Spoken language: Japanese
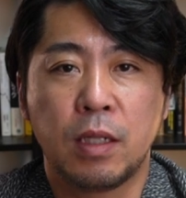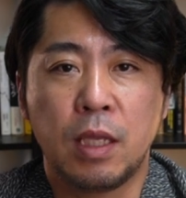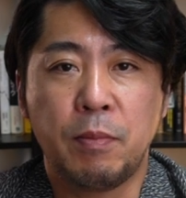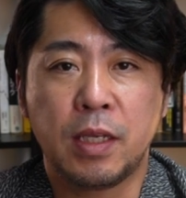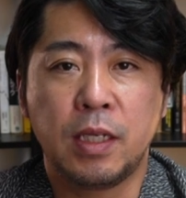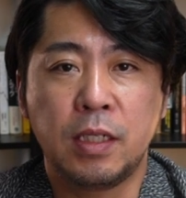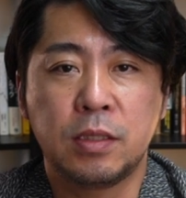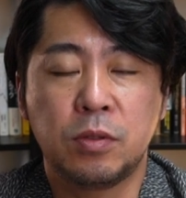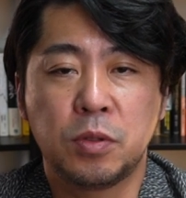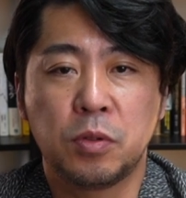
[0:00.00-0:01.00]
で、今、
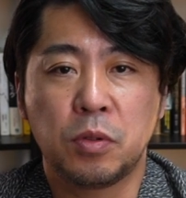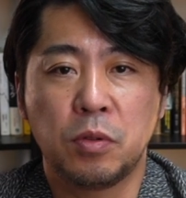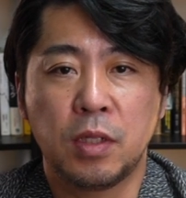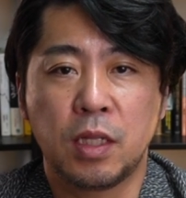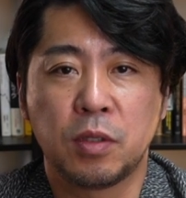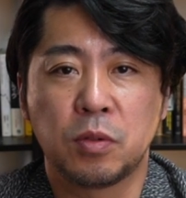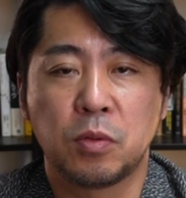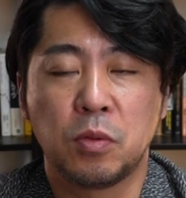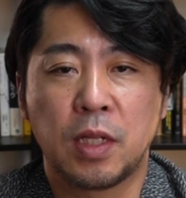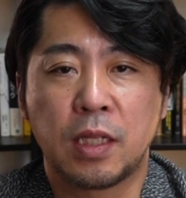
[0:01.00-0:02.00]
イギリスの状況になってくる
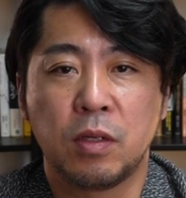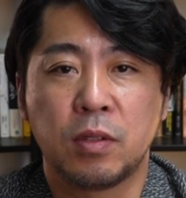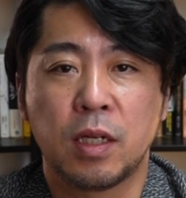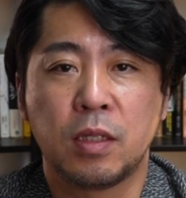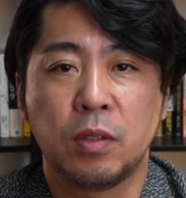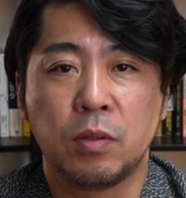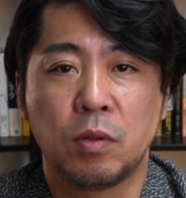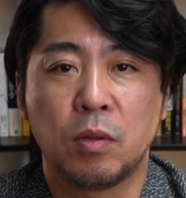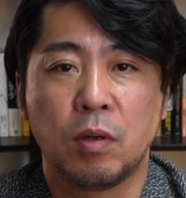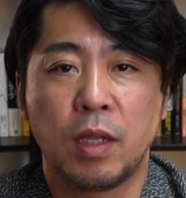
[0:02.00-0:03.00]
とどうなってるかっていう
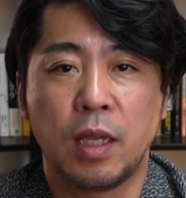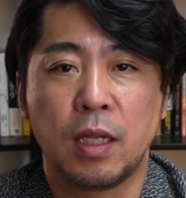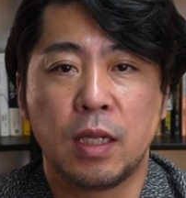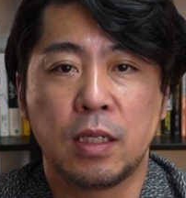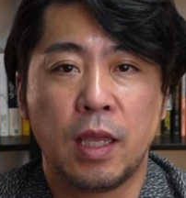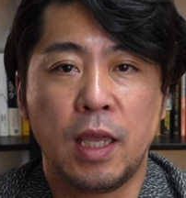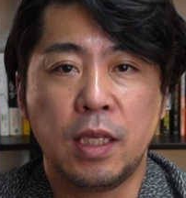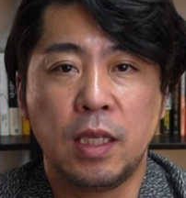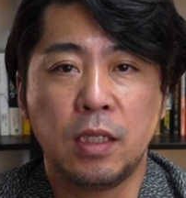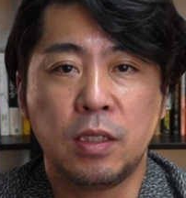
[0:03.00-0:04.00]
と、えー、
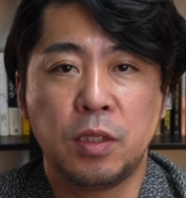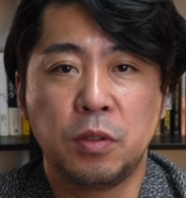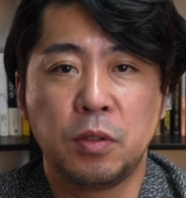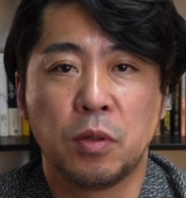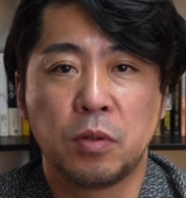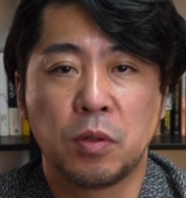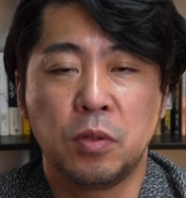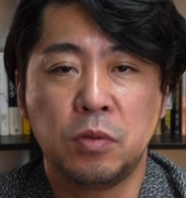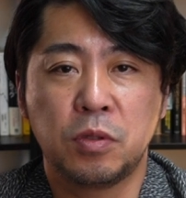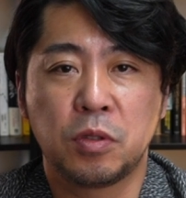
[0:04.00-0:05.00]
平均給料の
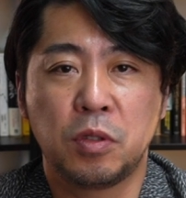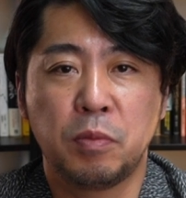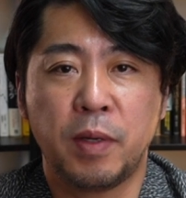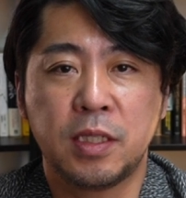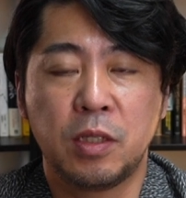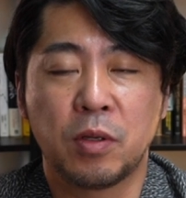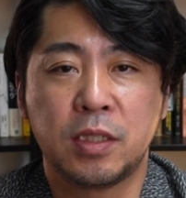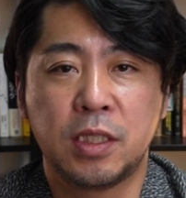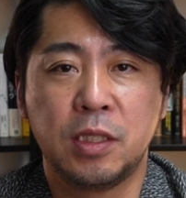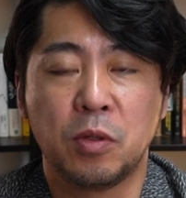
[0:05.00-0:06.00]
49%
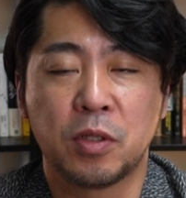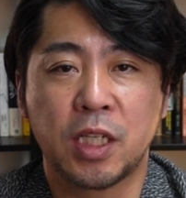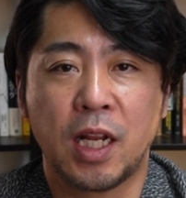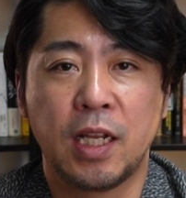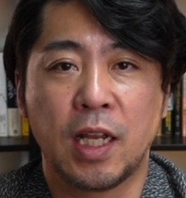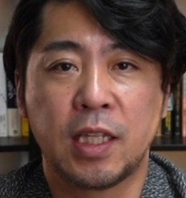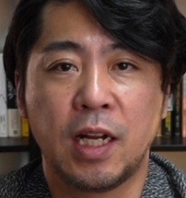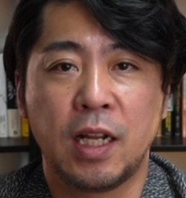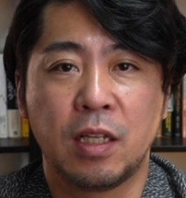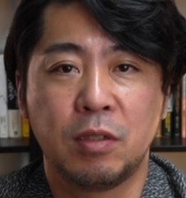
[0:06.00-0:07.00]
が賃料の支払いに
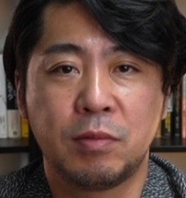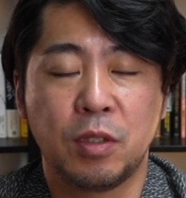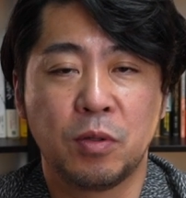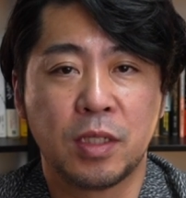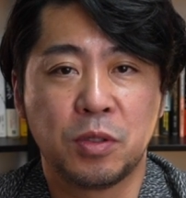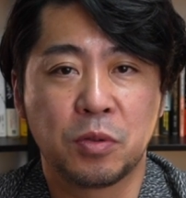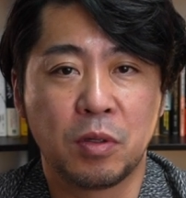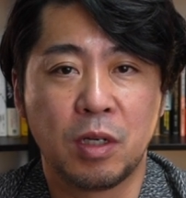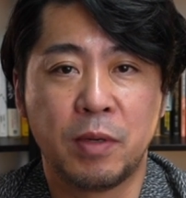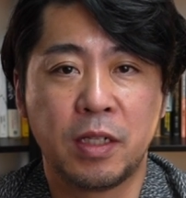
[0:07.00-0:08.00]
充てられてるっていうような状
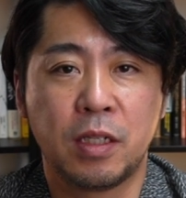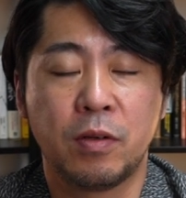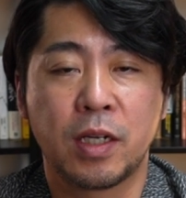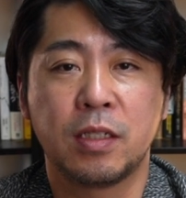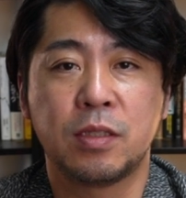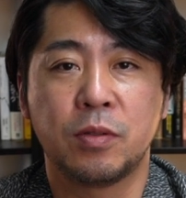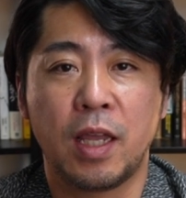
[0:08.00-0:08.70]
況が生まれてるわけですよ